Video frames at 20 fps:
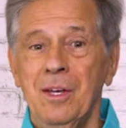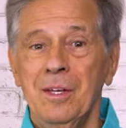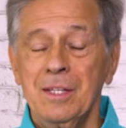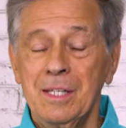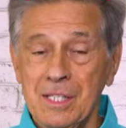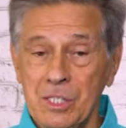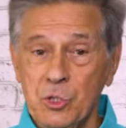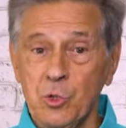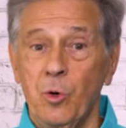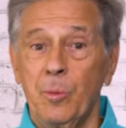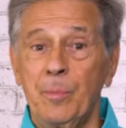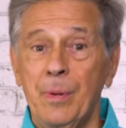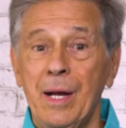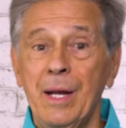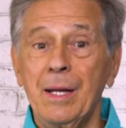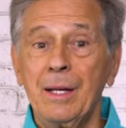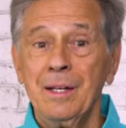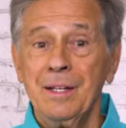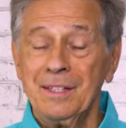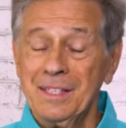qui
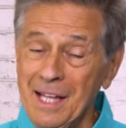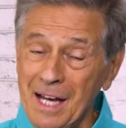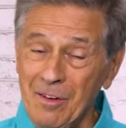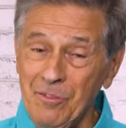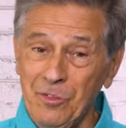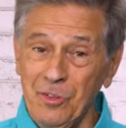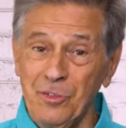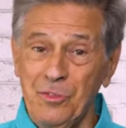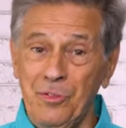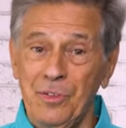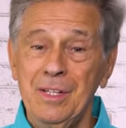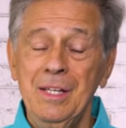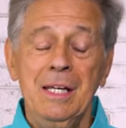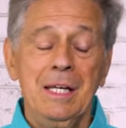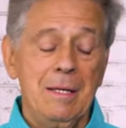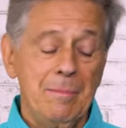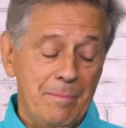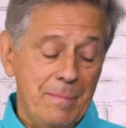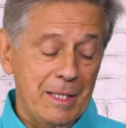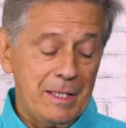s'opère dans votre vie
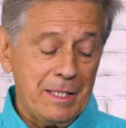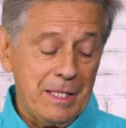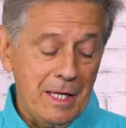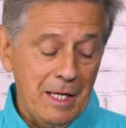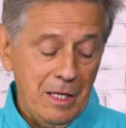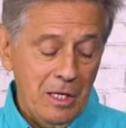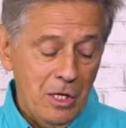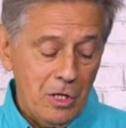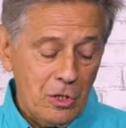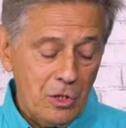maintenant